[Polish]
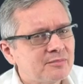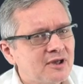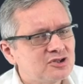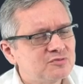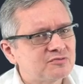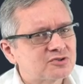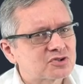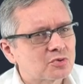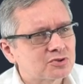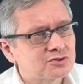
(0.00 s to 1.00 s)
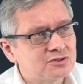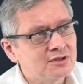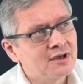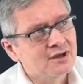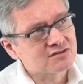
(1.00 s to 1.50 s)
mieliśmy w
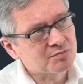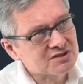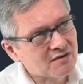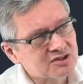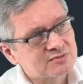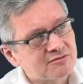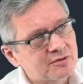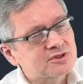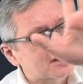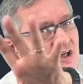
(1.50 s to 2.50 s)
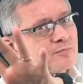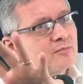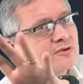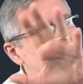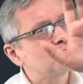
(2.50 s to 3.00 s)
przeszłości, że pisywaliśmy na flipchartach
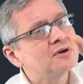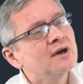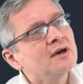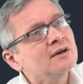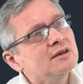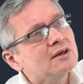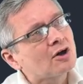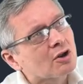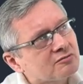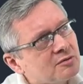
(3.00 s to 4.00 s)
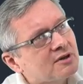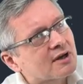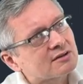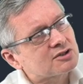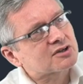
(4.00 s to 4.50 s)
pomysły i kolorowymi
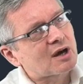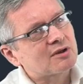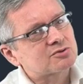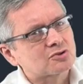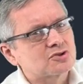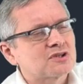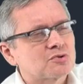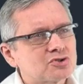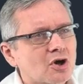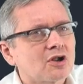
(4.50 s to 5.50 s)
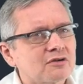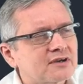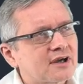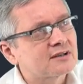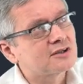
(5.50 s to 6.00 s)
karteczkami, na przykład ktoś dostał 100
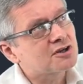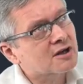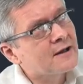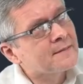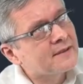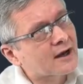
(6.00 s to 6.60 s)
kolorowych karteczek,